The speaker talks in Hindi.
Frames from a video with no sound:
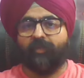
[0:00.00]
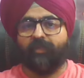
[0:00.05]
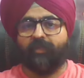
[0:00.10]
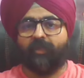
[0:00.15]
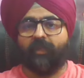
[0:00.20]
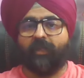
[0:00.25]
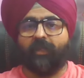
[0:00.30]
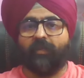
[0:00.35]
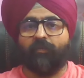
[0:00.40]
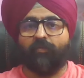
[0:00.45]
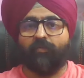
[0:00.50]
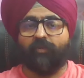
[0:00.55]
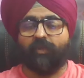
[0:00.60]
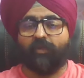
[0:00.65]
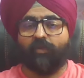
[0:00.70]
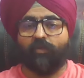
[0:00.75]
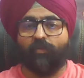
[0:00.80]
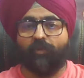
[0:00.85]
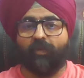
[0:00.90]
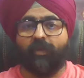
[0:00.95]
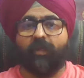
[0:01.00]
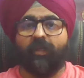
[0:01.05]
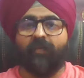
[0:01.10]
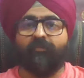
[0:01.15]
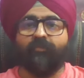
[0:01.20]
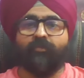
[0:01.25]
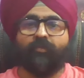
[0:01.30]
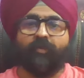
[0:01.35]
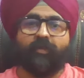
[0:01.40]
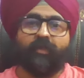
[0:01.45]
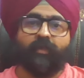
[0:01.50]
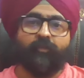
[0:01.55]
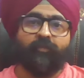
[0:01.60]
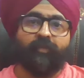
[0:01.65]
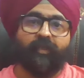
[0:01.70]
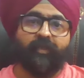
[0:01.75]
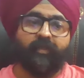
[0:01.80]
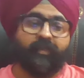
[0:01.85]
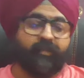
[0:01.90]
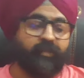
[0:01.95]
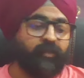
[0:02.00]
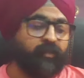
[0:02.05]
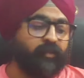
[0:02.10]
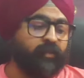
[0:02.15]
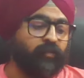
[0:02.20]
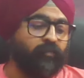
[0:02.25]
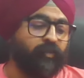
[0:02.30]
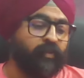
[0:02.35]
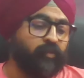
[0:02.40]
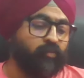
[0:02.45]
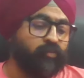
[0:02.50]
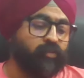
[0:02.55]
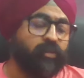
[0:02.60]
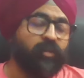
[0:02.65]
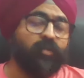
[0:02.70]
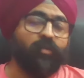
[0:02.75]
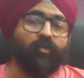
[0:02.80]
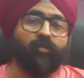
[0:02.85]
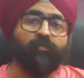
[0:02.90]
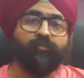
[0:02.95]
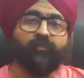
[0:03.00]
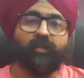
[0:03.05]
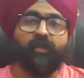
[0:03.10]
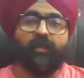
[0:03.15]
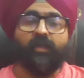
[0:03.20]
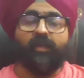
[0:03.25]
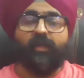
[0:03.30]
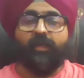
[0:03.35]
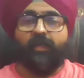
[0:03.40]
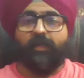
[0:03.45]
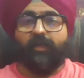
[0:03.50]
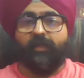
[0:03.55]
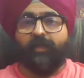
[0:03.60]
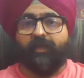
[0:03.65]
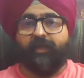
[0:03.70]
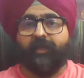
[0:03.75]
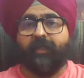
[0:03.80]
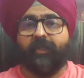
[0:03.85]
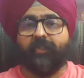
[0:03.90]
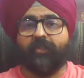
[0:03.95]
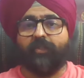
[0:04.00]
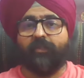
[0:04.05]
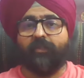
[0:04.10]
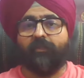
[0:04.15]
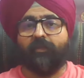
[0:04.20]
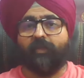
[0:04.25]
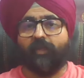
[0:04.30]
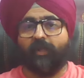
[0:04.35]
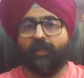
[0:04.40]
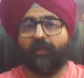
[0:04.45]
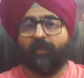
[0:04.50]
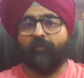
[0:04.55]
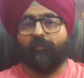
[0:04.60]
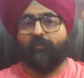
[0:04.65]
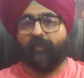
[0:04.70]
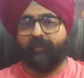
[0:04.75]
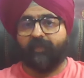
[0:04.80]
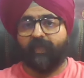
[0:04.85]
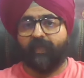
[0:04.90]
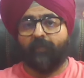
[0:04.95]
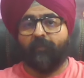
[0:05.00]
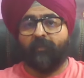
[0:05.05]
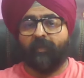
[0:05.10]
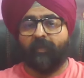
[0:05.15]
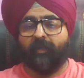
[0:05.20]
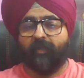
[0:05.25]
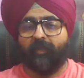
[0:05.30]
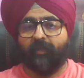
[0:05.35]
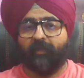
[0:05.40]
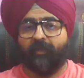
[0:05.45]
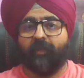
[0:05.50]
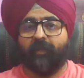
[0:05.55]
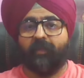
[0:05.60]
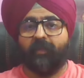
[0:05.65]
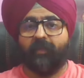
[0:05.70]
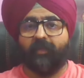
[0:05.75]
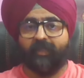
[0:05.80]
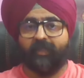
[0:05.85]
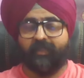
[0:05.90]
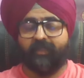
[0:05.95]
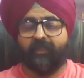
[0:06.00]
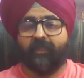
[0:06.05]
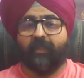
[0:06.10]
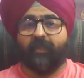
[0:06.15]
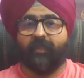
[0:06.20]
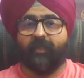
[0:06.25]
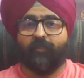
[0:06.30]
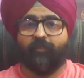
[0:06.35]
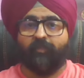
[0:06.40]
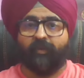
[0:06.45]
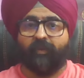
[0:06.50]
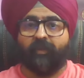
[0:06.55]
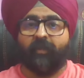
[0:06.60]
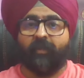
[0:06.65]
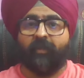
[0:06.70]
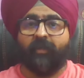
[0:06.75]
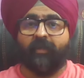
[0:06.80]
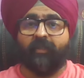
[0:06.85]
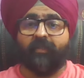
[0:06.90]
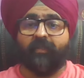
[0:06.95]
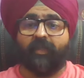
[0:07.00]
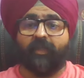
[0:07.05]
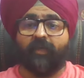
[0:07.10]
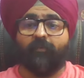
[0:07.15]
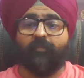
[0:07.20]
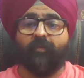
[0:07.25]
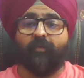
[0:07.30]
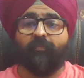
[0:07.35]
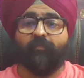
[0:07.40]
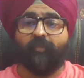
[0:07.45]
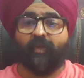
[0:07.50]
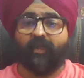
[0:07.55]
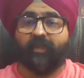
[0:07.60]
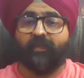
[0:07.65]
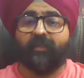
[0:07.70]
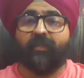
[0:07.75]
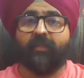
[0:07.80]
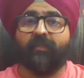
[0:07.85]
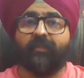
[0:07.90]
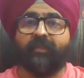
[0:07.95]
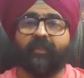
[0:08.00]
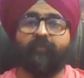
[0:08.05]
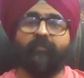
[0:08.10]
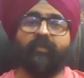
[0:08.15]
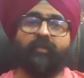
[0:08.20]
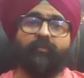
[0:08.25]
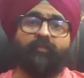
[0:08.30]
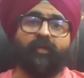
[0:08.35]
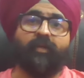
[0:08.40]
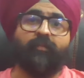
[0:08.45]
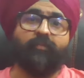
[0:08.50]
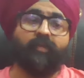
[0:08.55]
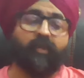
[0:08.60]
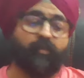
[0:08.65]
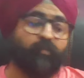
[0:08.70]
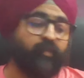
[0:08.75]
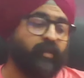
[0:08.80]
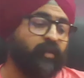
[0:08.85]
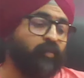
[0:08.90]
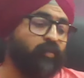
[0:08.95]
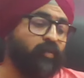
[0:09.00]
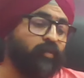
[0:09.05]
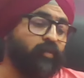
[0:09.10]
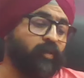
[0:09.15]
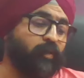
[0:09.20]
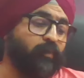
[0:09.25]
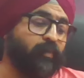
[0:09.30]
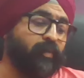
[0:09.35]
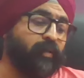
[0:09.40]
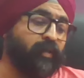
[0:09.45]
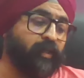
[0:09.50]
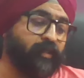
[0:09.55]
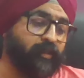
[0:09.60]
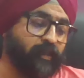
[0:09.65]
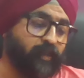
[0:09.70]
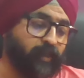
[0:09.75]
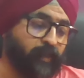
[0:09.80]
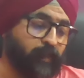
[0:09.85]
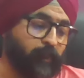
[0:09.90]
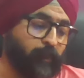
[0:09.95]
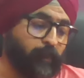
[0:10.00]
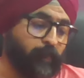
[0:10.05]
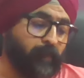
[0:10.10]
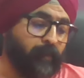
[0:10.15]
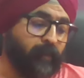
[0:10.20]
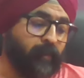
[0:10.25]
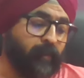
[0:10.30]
पक्षकार है उसे कोई रिलीफ जो है हम नहीं दे सकते वहीं दूसरी ओर लिटिगेशन का मजाक बना के रख दिया है इस तरह की प्रक्रिया ने जहाँ पर पाँच साल छः महीने बाद भी रिप्लाई को रिकॉर्ड पर रखा जा रहा है